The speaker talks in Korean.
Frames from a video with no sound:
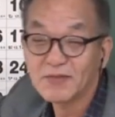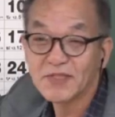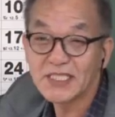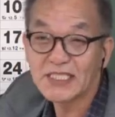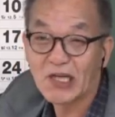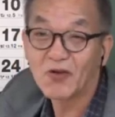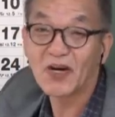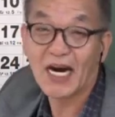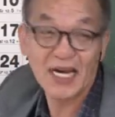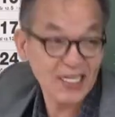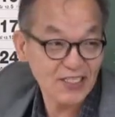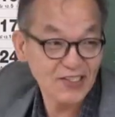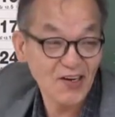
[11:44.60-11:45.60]
금성이 나오는
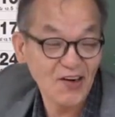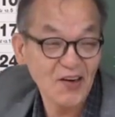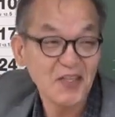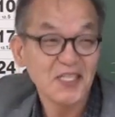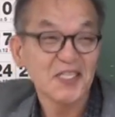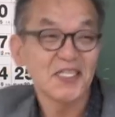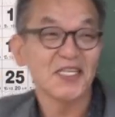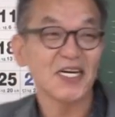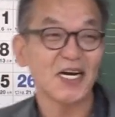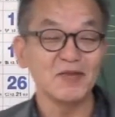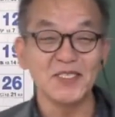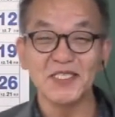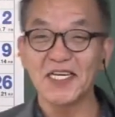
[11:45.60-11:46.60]
알았어요.
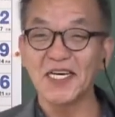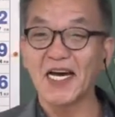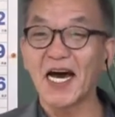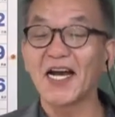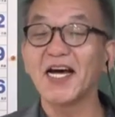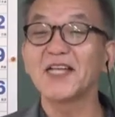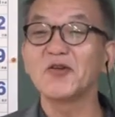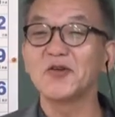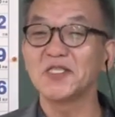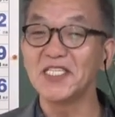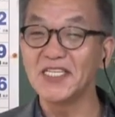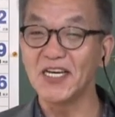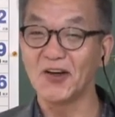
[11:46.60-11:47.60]
그러면 이제 하나 또
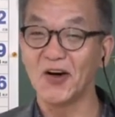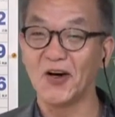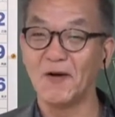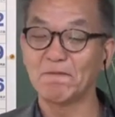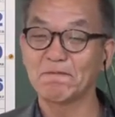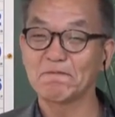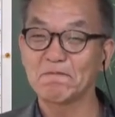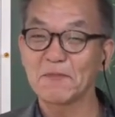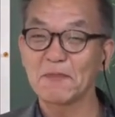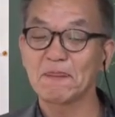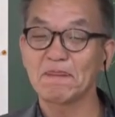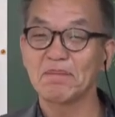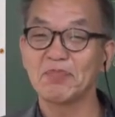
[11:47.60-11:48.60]
힐레로
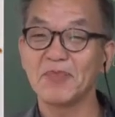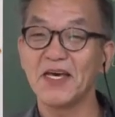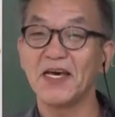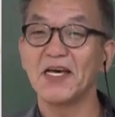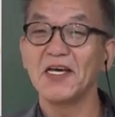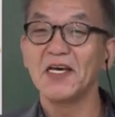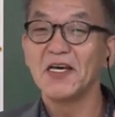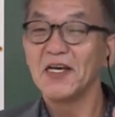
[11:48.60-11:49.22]
이제